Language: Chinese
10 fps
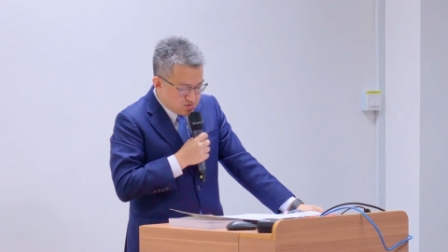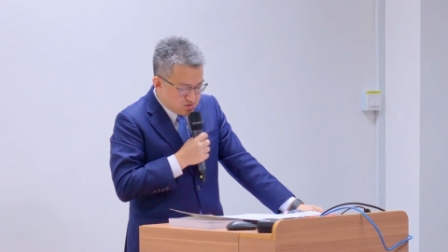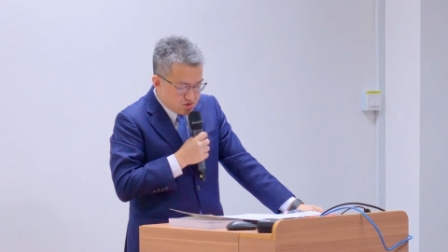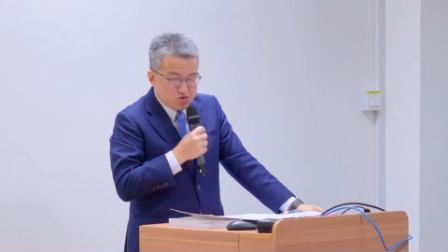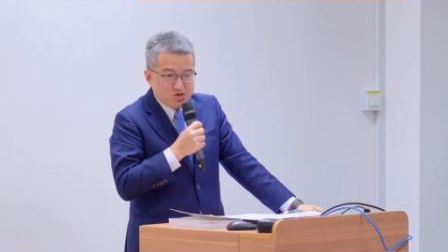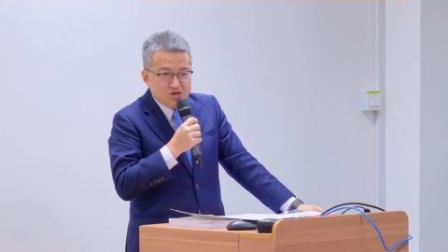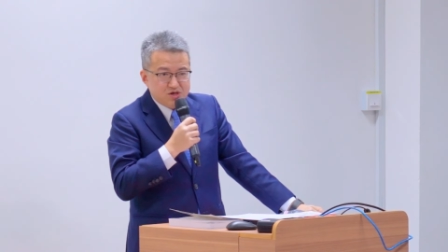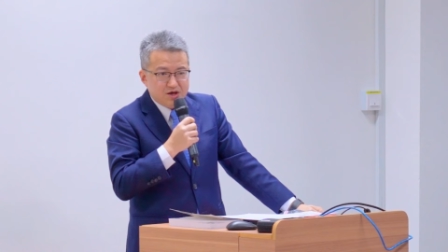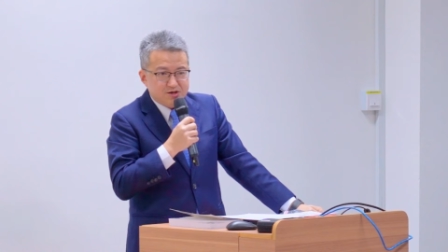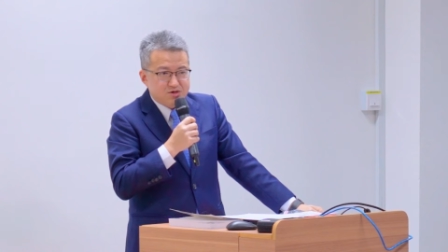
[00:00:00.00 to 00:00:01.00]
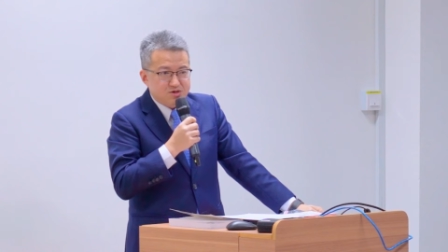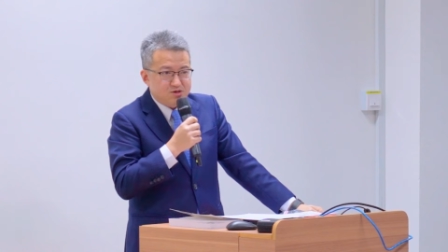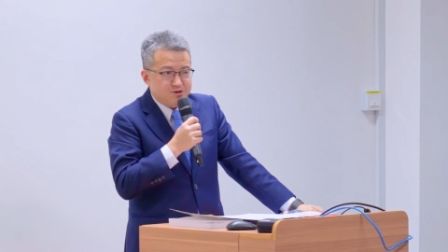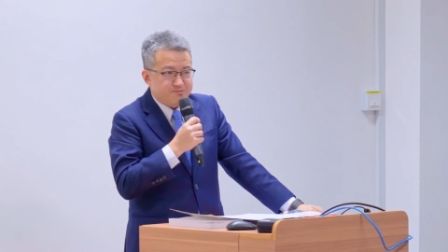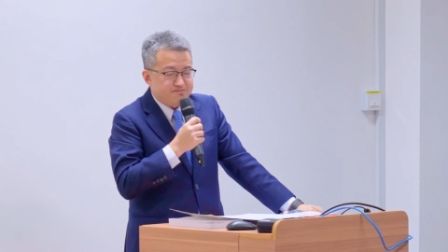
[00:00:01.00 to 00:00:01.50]
的企业其
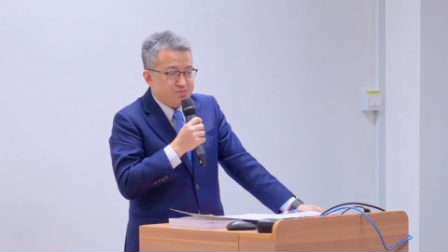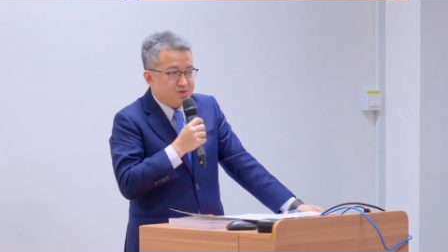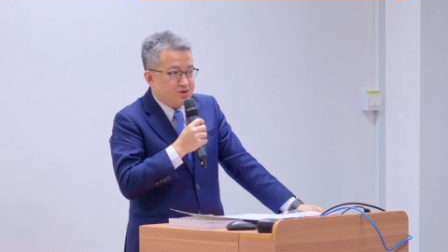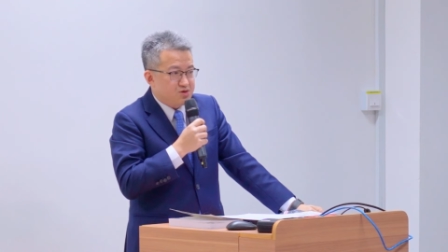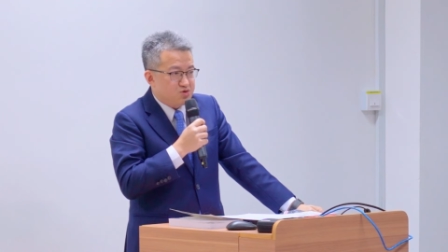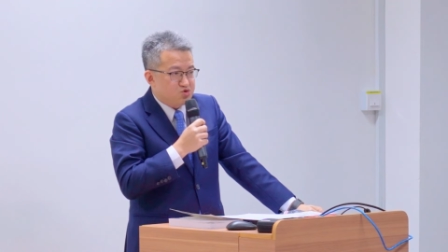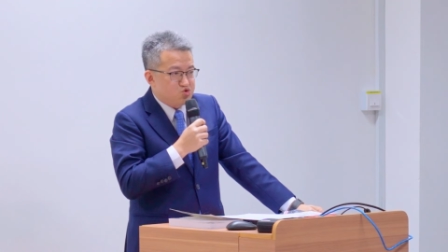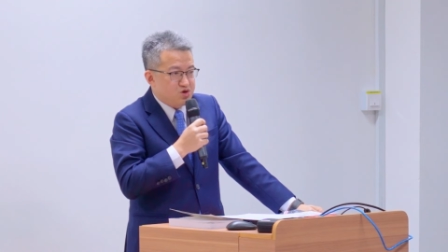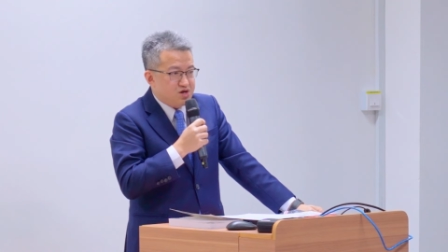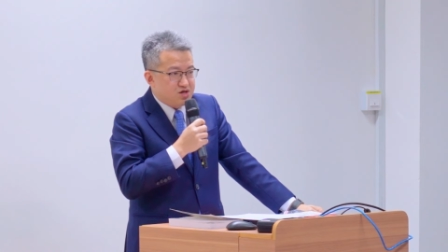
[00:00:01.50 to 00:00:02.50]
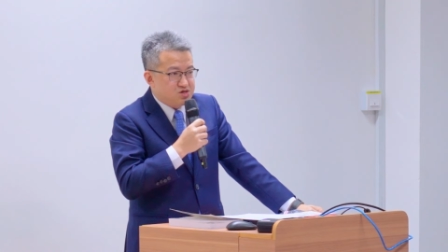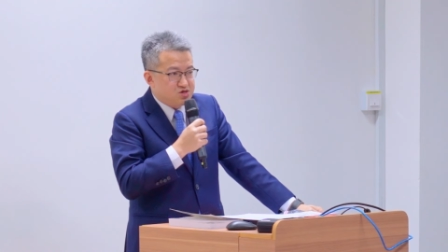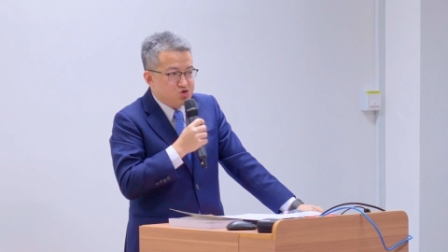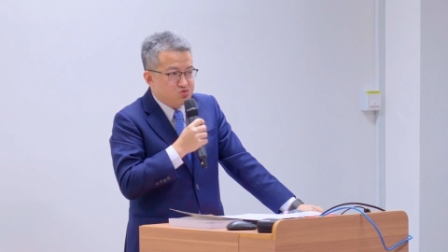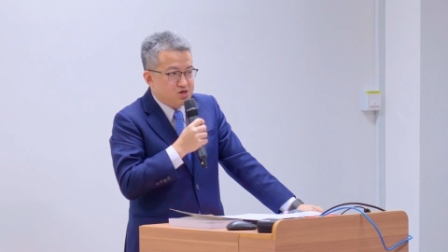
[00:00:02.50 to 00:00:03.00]
实。追根
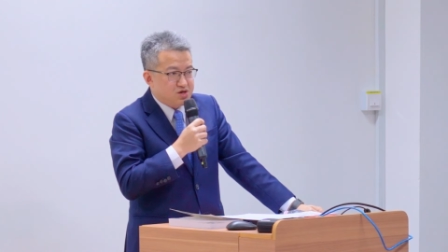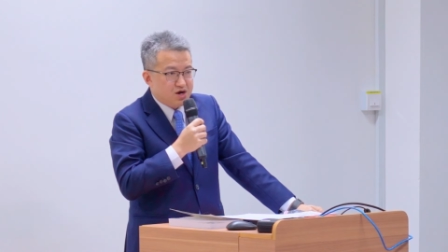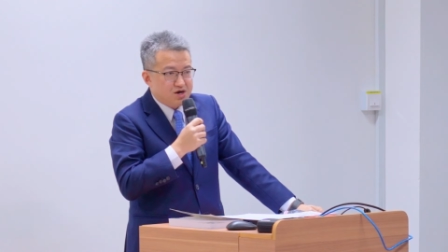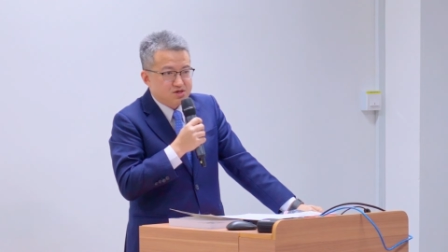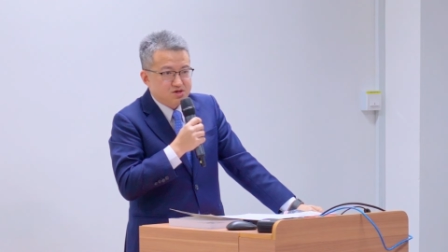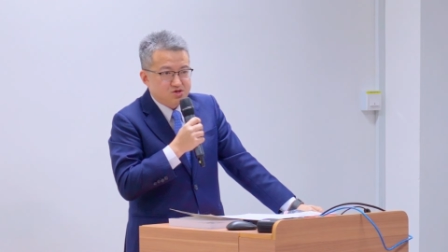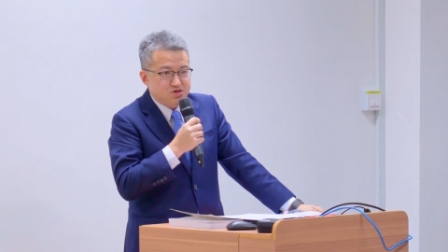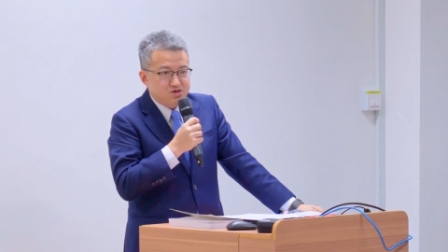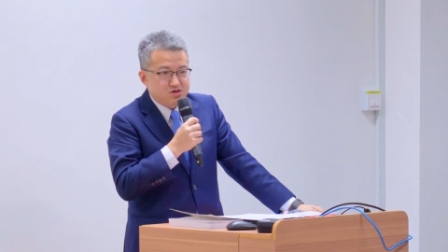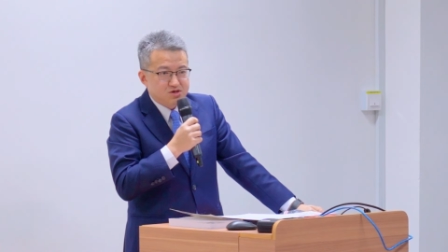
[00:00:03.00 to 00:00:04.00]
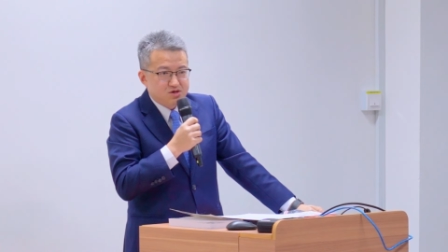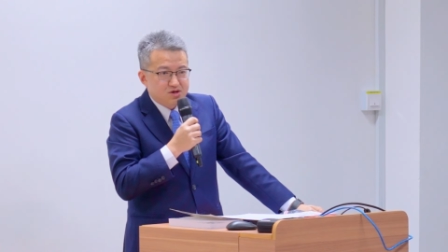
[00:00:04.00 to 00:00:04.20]
究底，可能是